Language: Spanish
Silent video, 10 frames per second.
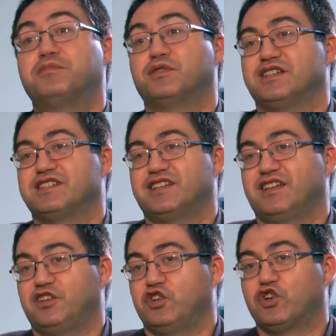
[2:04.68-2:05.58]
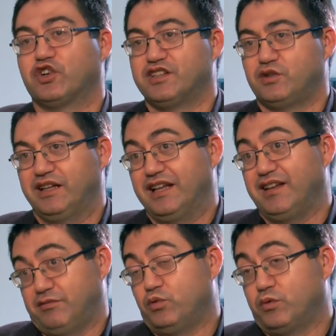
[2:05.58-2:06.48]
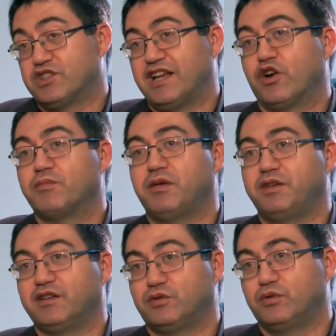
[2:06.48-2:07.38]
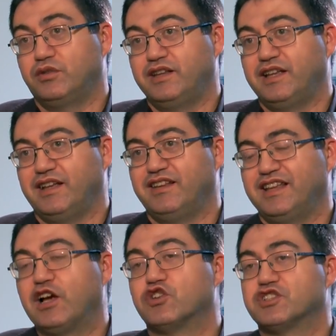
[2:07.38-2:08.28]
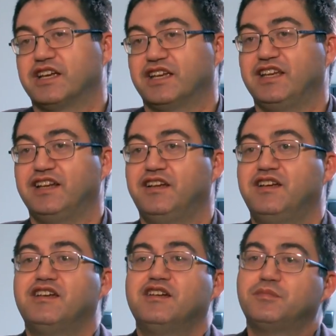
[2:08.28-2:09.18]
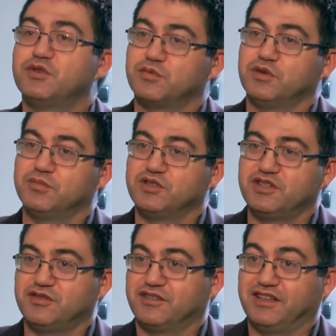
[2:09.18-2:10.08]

pues yo creo que tiene, tuvo esa enorme virtud de, conseguir, pues bueno, pues eso,